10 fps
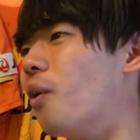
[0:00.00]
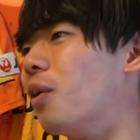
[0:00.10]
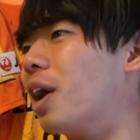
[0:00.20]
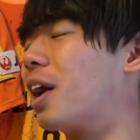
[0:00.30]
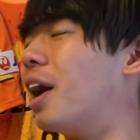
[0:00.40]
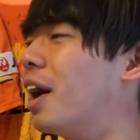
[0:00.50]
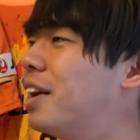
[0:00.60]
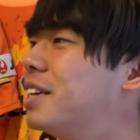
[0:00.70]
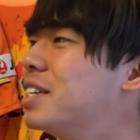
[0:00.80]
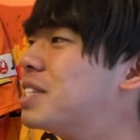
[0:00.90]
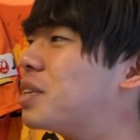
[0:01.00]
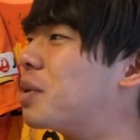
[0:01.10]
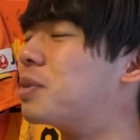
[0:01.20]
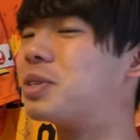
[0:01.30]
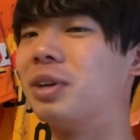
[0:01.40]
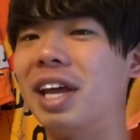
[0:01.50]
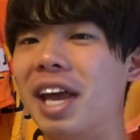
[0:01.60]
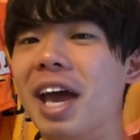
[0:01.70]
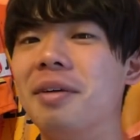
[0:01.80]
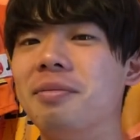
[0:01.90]
なんか、それもそれで
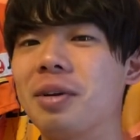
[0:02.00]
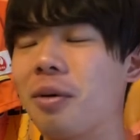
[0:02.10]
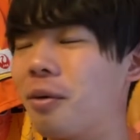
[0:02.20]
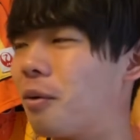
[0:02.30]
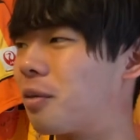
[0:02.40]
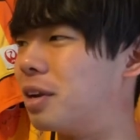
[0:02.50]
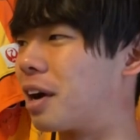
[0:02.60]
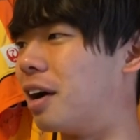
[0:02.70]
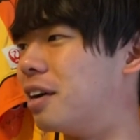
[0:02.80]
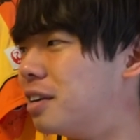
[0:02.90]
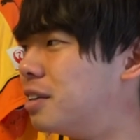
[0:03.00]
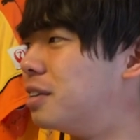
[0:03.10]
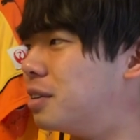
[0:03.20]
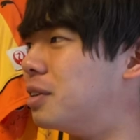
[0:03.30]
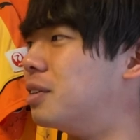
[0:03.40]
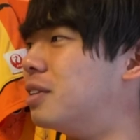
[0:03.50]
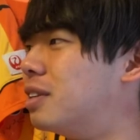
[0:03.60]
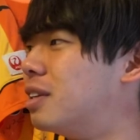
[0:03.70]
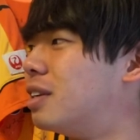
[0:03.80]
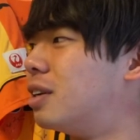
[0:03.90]
ね、なんか、
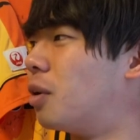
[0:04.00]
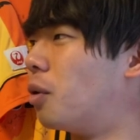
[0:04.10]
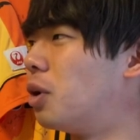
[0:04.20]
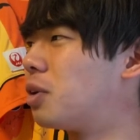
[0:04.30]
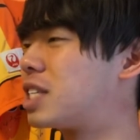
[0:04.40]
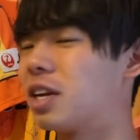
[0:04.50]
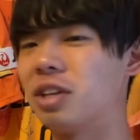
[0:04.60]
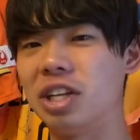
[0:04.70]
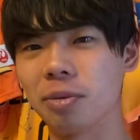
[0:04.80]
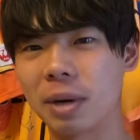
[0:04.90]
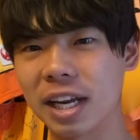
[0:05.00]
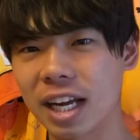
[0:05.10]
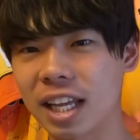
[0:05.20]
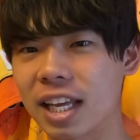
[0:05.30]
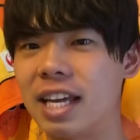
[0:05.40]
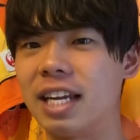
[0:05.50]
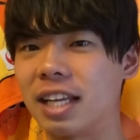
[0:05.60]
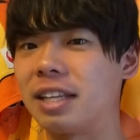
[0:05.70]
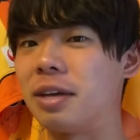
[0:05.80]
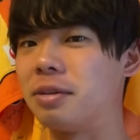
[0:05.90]
大榎さんの二の舞にならなきゃいい
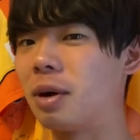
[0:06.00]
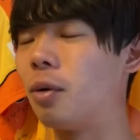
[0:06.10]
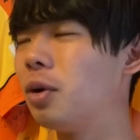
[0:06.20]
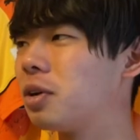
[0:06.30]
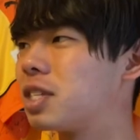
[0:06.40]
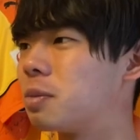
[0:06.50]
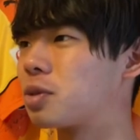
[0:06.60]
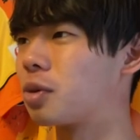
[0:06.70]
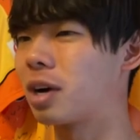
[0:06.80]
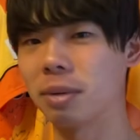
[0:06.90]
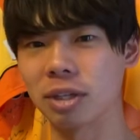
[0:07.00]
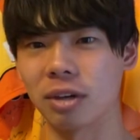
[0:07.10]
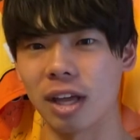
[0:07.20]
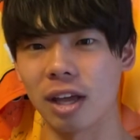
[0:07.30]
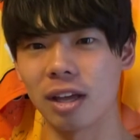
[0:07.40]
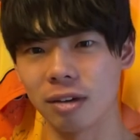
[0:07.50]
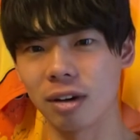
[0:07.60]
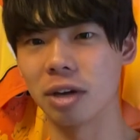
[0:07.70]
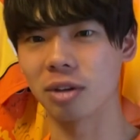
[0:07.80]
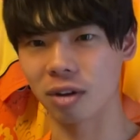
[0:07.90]
なっていう。大榎さんもすごい頑張ってくれて
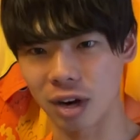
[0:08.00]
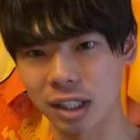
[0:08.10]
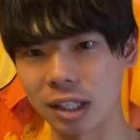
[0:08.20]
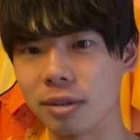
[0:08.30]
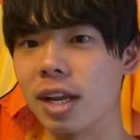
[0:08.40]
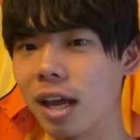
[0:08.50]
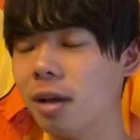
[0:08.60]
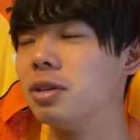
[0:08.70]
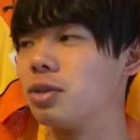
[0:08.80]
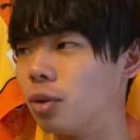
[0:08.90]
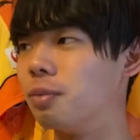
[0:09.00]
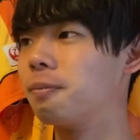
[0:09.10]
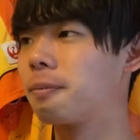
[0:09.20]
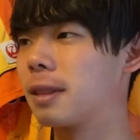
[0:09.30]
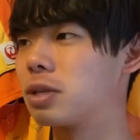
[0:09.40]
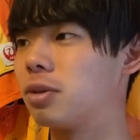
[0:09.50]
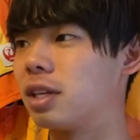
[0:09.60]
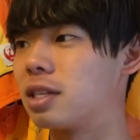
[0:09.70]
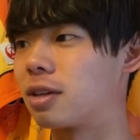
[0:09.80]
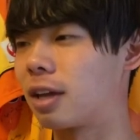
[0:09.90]
はいるのは分かってるんでね。そうなん
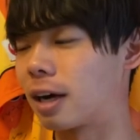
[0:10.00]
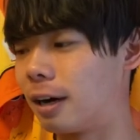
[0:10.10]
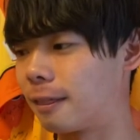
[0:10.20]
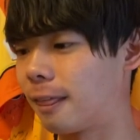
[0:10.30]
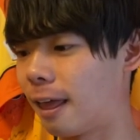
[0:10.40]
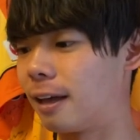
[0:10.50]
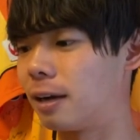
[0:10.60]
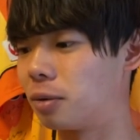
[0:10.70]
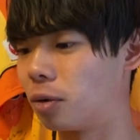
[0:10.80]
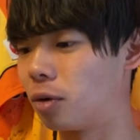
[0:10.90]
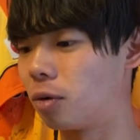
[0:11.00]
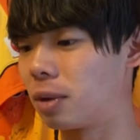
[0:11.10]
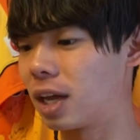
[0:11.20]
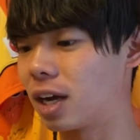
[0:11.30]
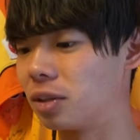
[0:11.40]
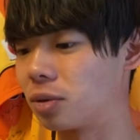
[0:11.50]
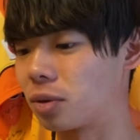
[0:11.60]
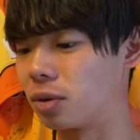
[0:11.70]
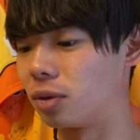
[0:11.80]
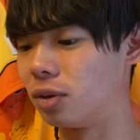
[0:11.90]
ですけど、なんかね、OB 監
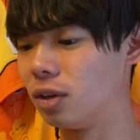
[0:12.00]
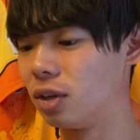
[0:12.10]
督